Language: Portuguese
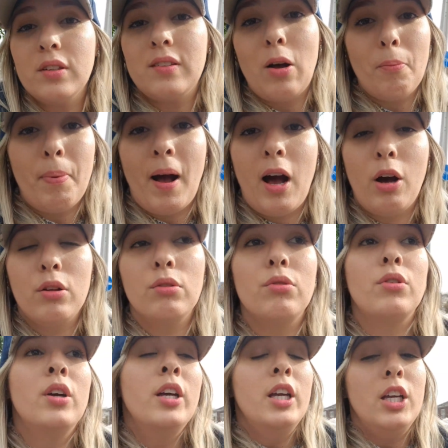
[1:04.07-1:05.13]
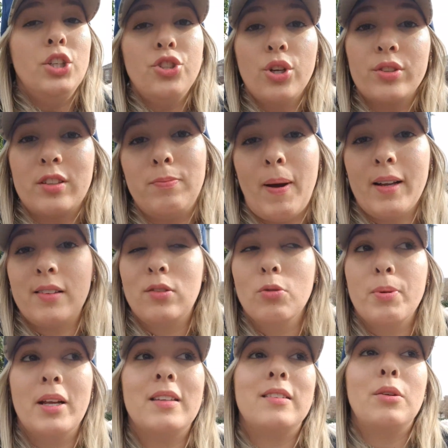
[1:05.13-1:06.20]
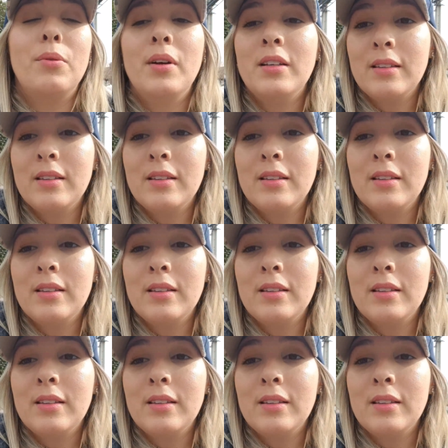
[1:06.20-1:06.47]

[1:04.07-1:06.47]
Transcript: de São Paulo e de outras partes do Brasil